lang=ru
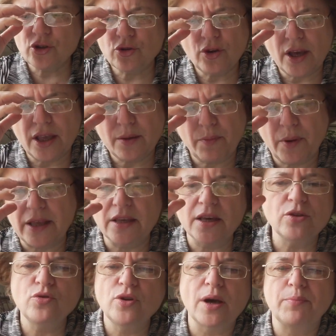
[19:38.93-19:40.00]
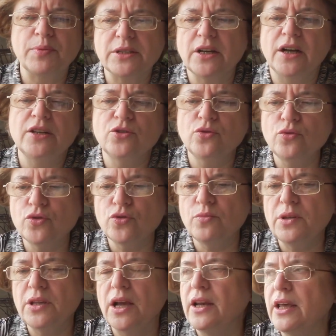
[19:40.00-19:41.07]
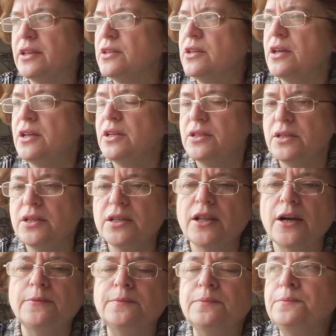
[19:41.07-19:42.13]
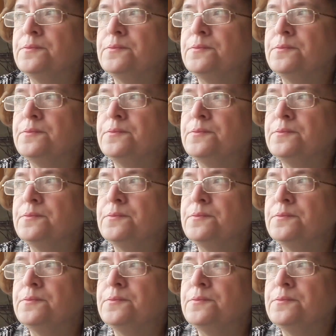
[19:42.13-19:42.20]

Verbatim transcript: что я не поеду, я подскользнусь, у меня летняя резина».